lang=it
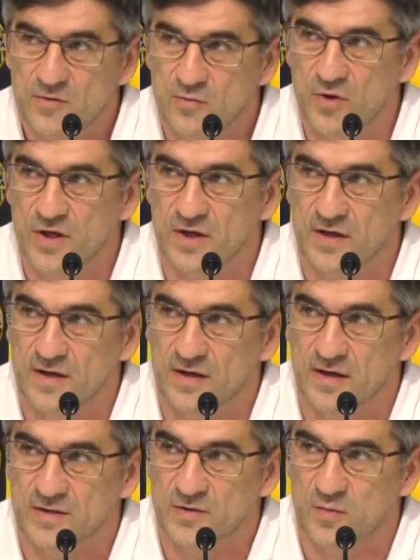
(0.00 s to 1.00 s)

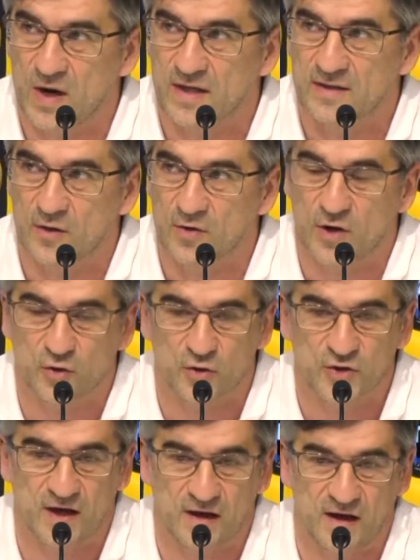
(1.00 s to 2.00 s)
una squadra, una
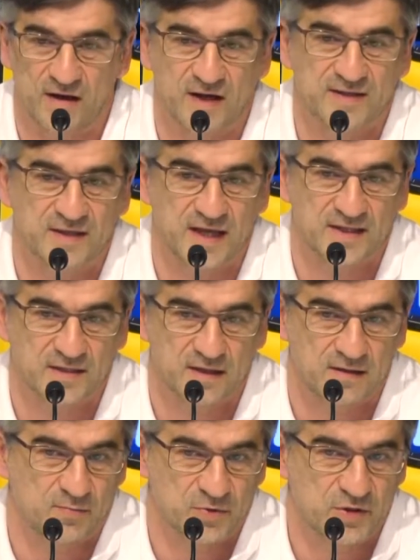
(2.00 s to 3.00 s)
rosa
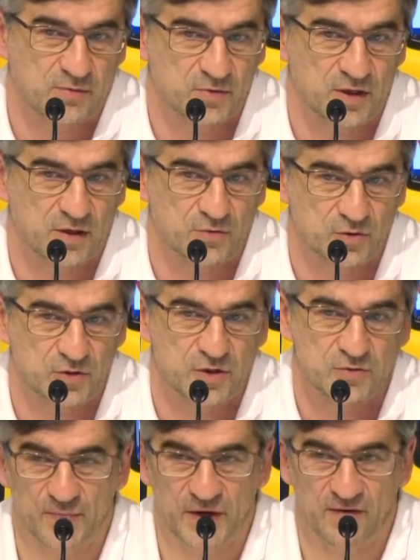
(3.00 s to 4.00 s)
all'altezza, lo possiamo dire così.
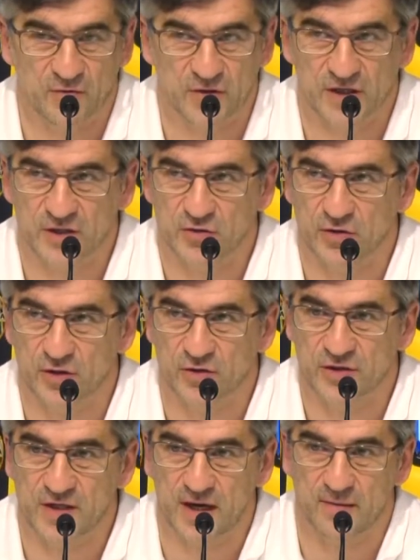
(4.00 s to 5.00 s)
È la prima volta che giocano
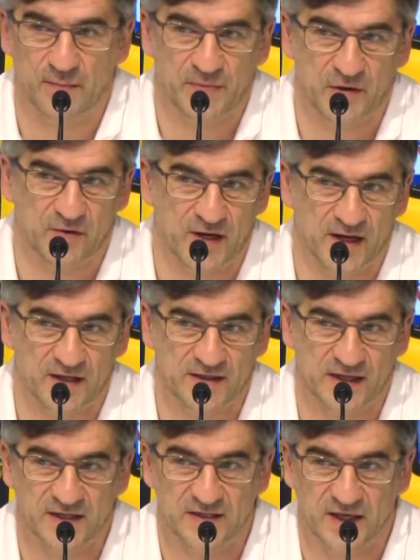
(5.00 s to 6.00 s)
insieme, però
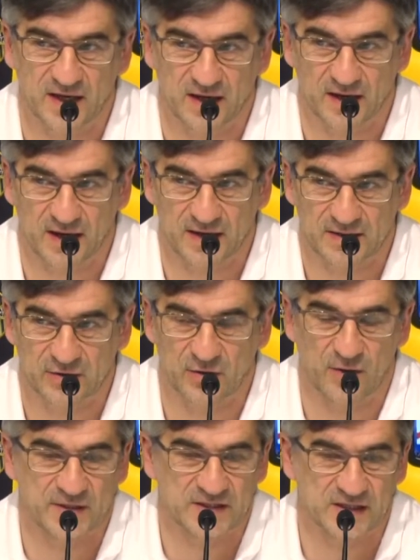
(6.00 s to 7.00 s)
caratteristiche
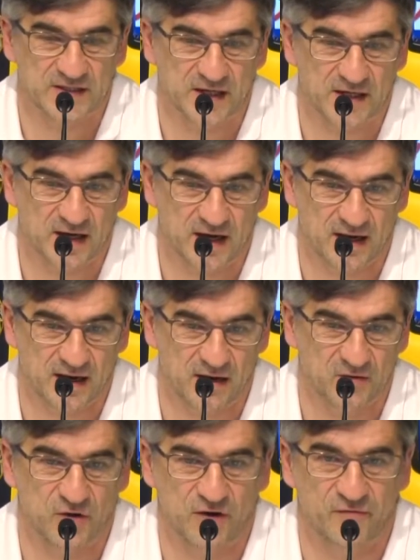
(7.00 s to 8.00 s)
sono abbastanza chiare.
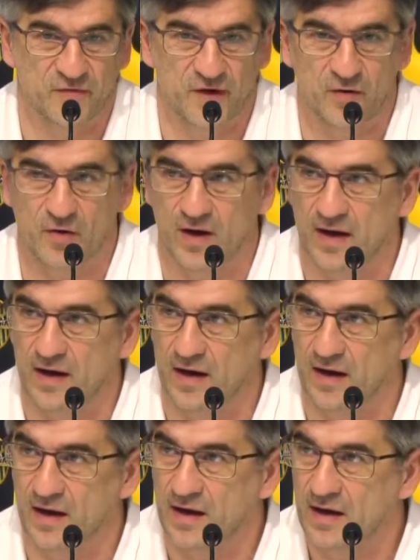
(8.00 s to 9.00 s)
No? Dell'Ofeo
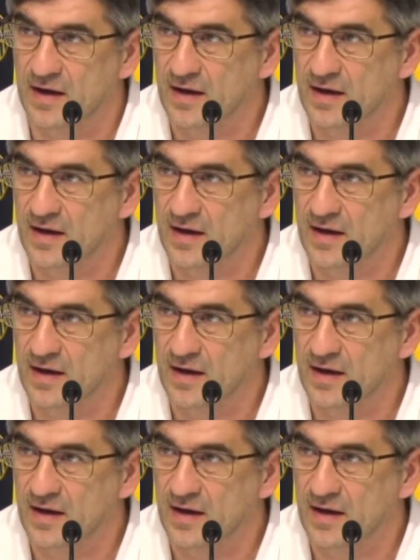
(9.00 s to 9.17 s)
è,